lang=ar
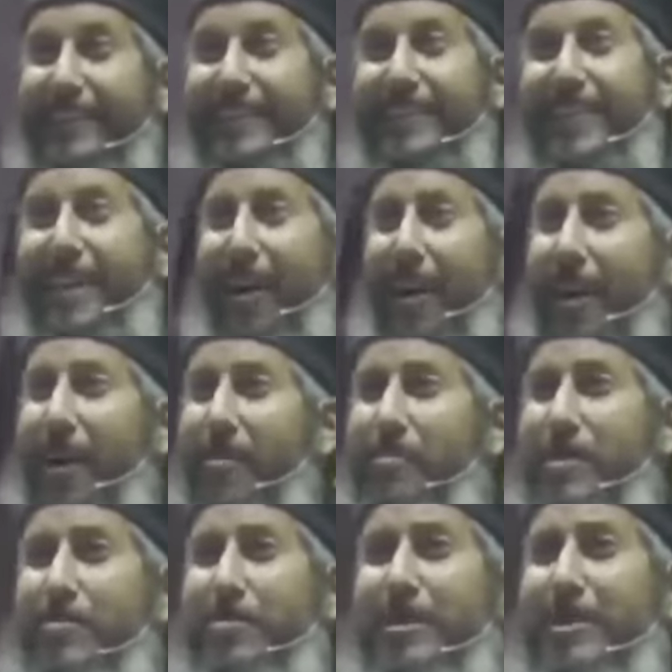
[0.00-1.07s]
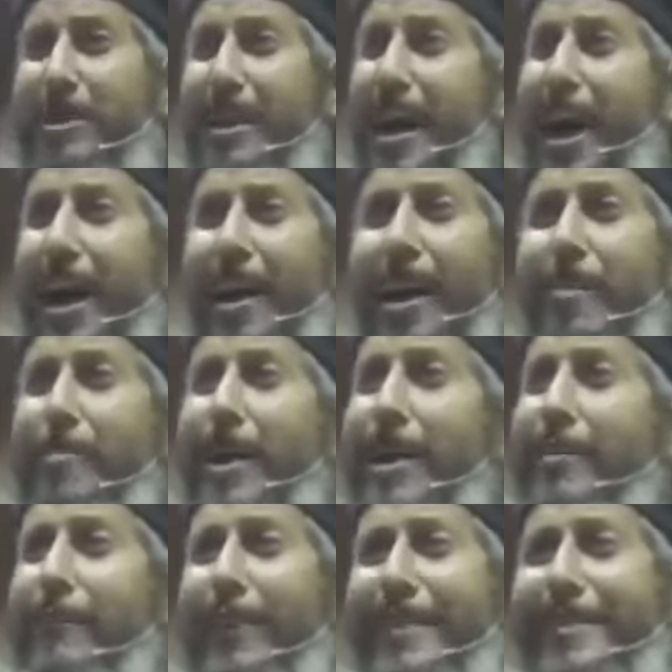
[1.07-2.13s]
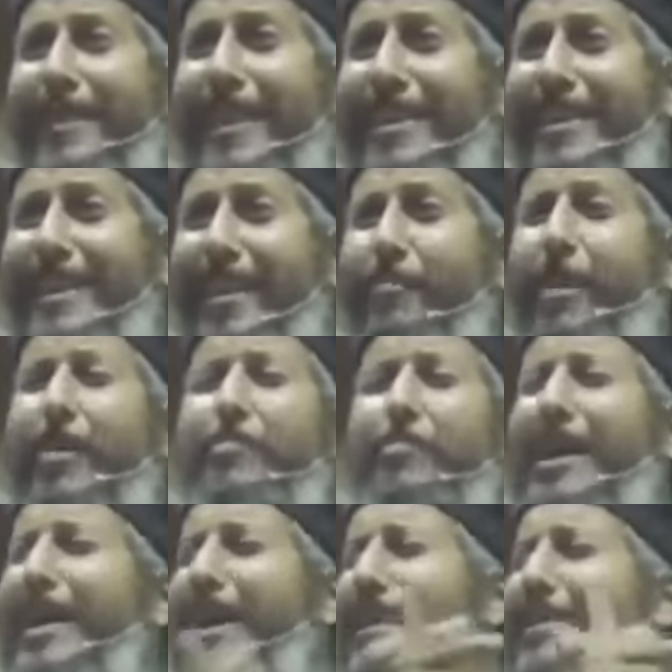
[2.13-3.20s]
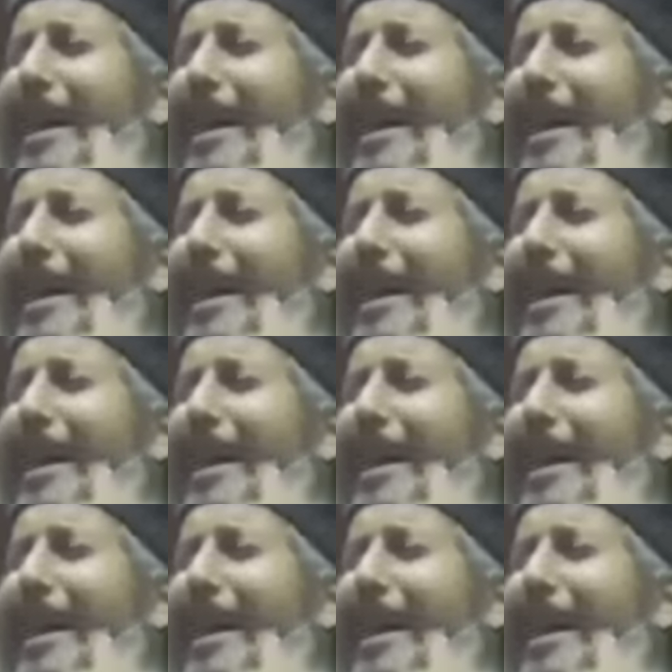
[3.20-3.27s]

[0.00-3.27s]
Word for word: يا حبيبي دي احلى باي في الدنيا باي باي لي